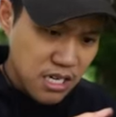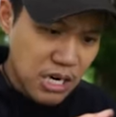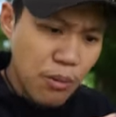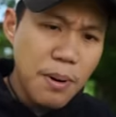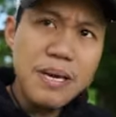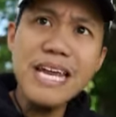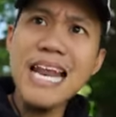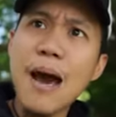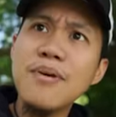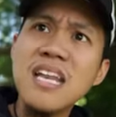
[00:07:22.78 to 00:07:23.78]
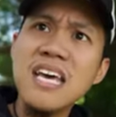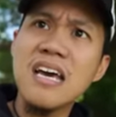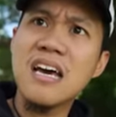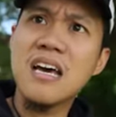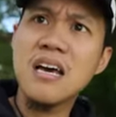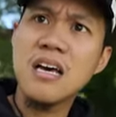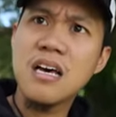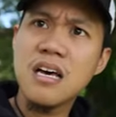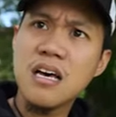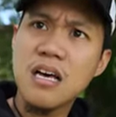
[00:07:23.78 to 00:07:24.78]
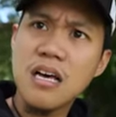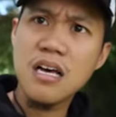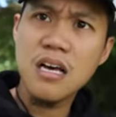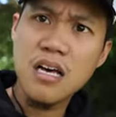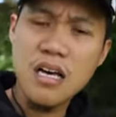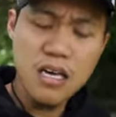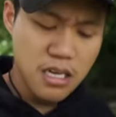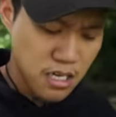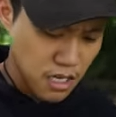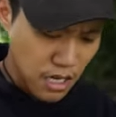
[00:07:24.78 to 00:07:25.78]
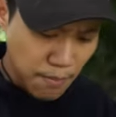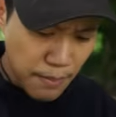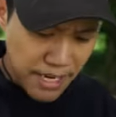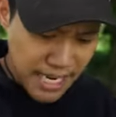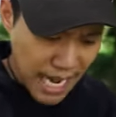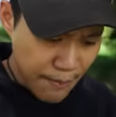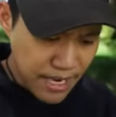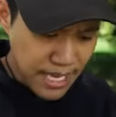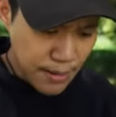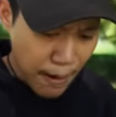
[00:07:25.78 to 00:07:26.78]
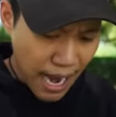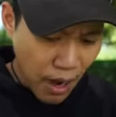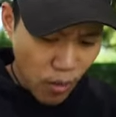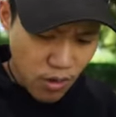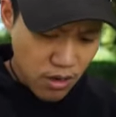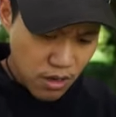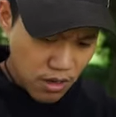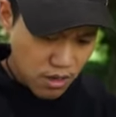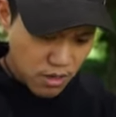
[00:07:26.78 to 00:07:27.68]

หรือว่ามันกินน้ำที่นี่ฮะมันไม่กินน้ำที่นี่หรือเปล่าไม่